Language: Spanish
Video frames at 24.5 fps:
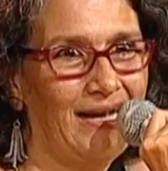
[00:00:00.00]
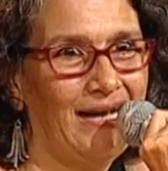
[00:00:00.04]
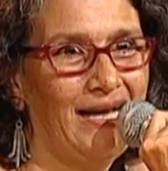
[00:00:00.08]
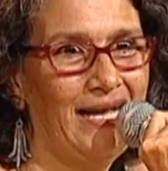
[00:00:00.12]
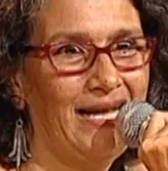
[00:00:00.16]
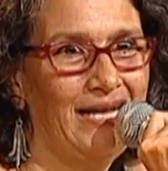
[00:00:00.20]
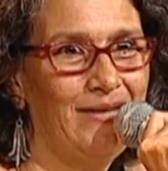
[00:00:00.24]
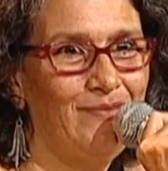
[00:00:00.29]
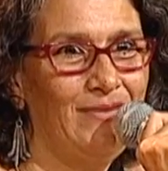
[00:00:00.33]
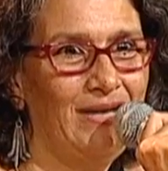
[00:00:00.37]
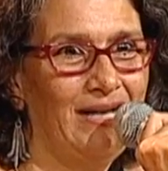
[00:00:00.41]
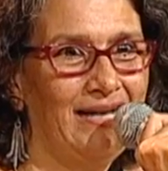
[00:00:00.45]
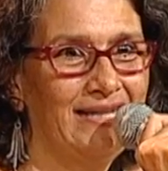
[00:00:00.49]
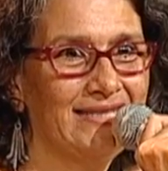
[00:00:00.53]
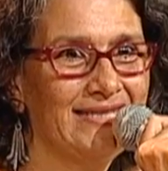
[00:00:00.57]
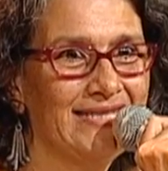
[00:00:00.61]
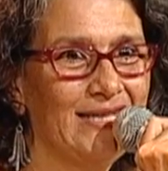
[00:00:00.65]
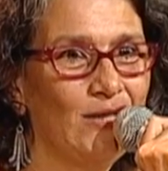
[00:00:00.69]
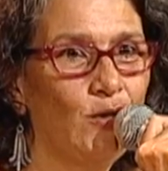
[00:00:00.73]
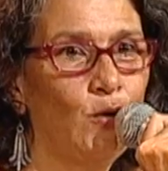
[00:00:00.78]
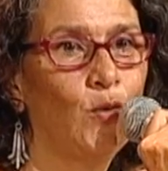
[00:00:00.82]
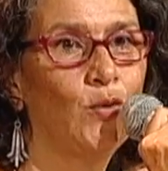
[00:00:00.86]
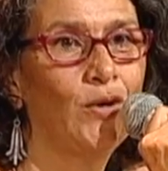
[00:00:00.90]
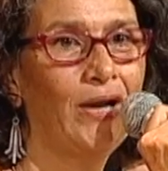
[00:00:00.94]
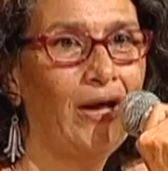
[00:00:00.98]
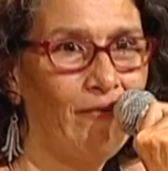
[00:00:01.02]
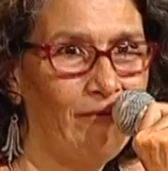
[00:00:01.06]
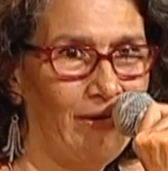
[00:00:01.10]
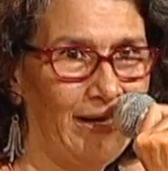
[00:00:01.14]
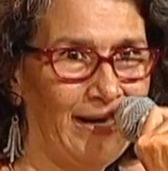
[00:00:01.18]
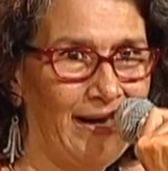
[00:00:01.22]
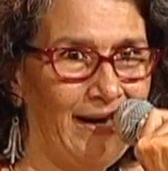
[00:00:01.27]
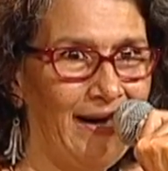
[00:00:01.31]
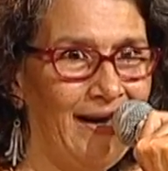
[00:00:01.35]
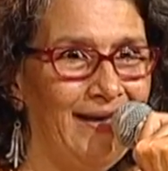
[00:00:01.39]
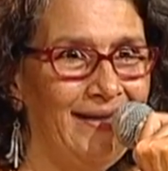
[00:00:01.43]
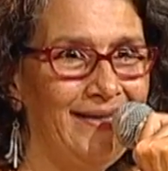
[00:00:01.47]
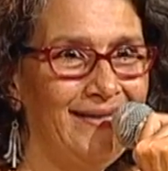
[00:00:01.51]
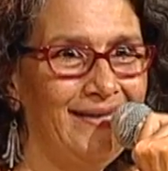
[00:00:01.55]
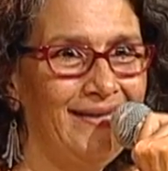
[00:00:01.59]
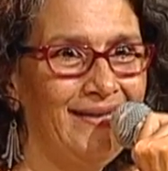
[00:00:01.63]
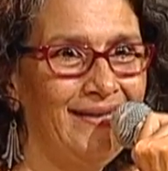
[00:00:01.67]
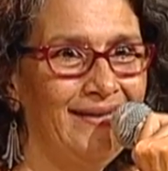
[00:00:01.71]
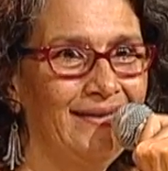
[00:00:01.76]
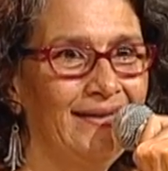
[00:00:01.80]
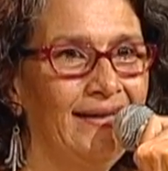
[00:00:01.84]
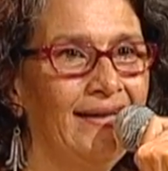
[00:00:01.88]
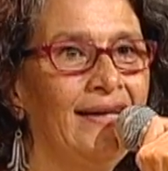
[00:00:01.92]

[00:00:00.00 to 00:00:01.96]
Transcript: Carmen ha sido una becaria,